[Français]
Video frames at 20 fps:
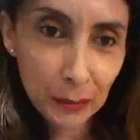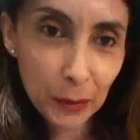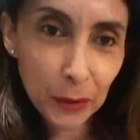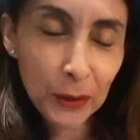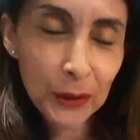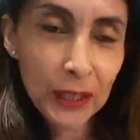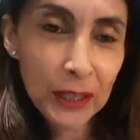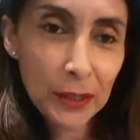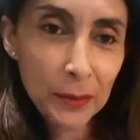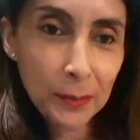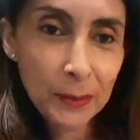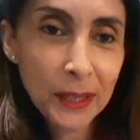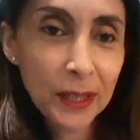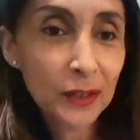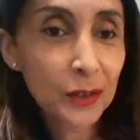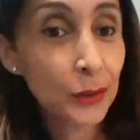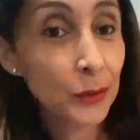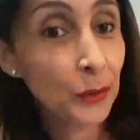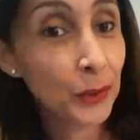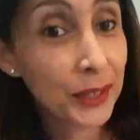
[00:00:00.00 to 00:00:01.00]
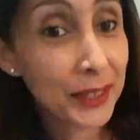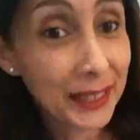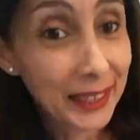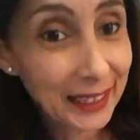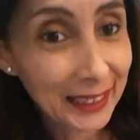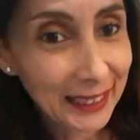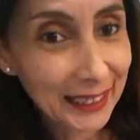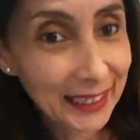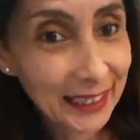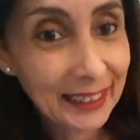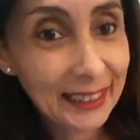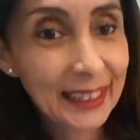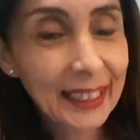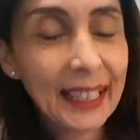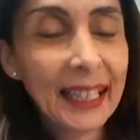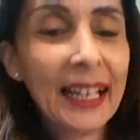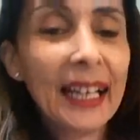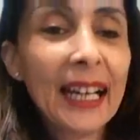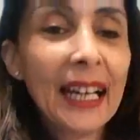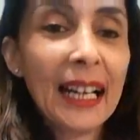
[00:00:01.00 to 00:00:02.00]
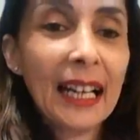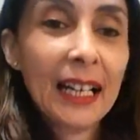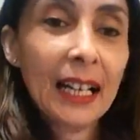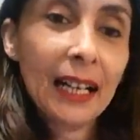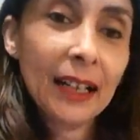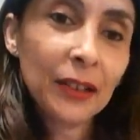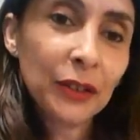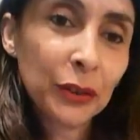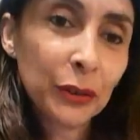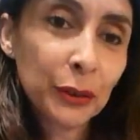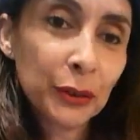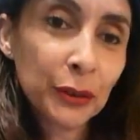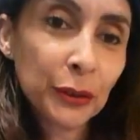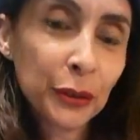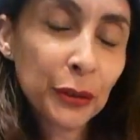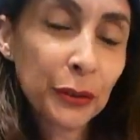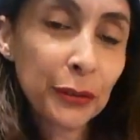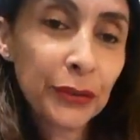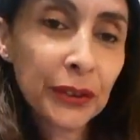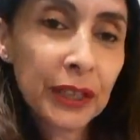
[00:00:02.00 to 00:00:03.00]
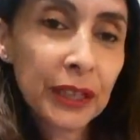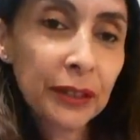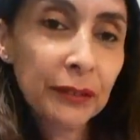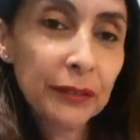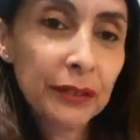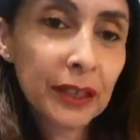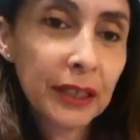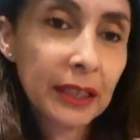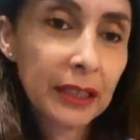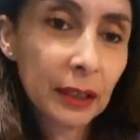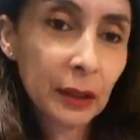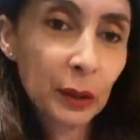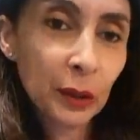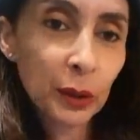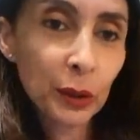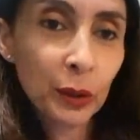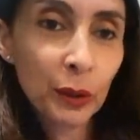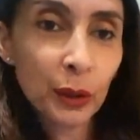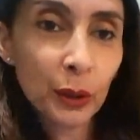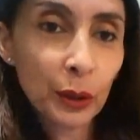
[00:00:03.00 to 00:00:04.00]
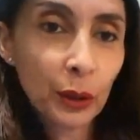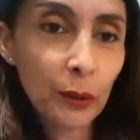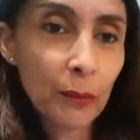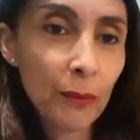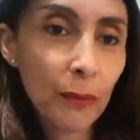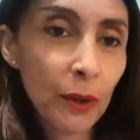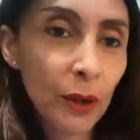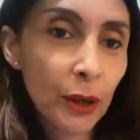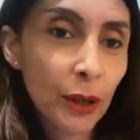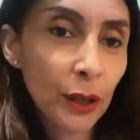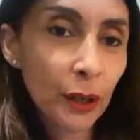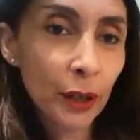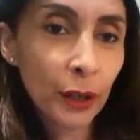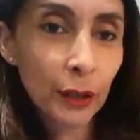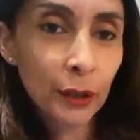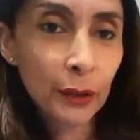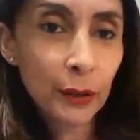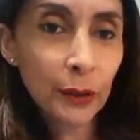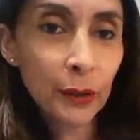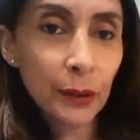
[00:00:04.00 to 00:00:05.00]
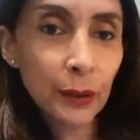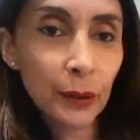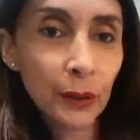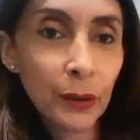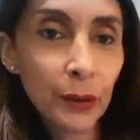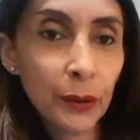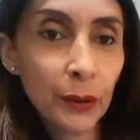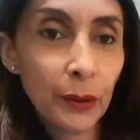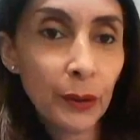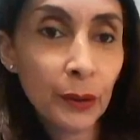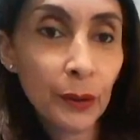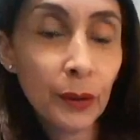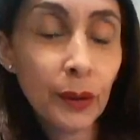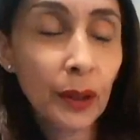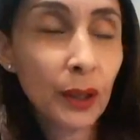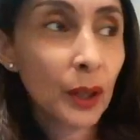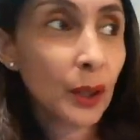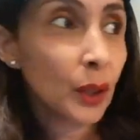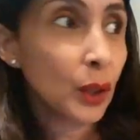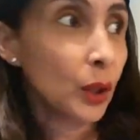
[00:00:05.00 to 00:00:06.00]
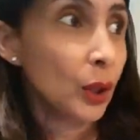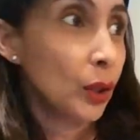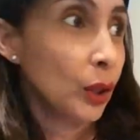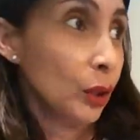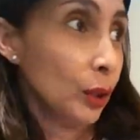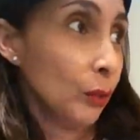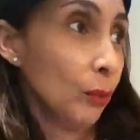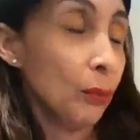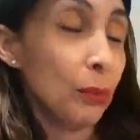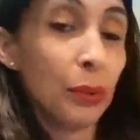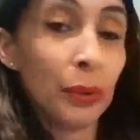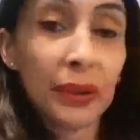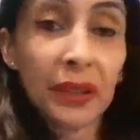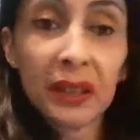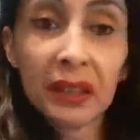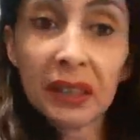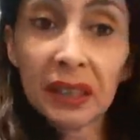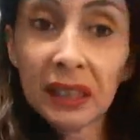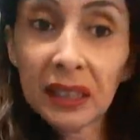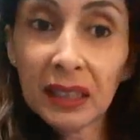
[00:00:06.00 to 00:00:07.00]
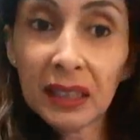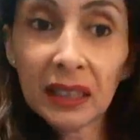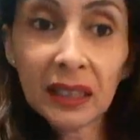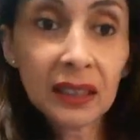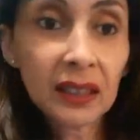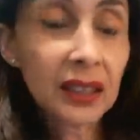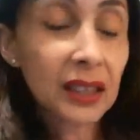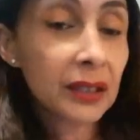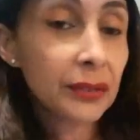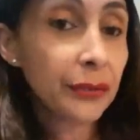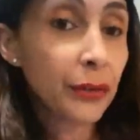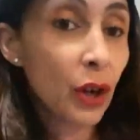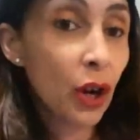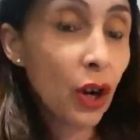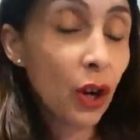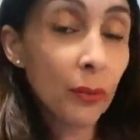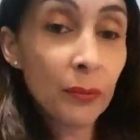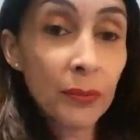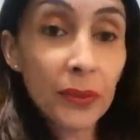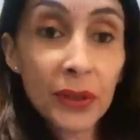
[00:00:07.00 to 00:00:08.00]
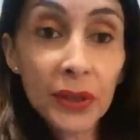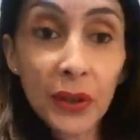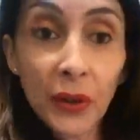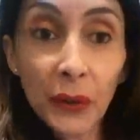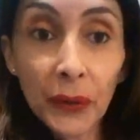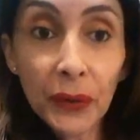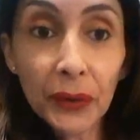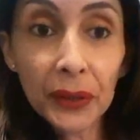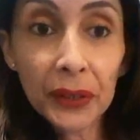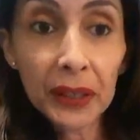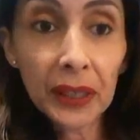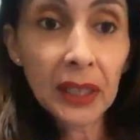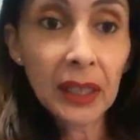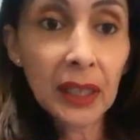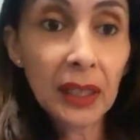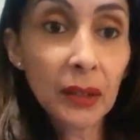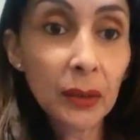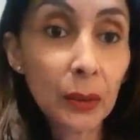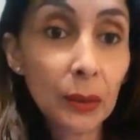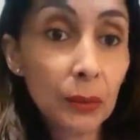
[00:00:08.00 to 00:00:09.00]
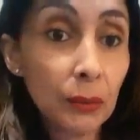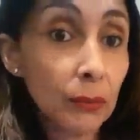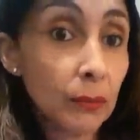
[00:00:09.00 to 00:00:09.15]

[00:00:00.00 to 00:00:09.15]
ne me connaissent pas, je suis Tali. Je, fais des vidéos euh, mode, euh, beauté, forme, santé,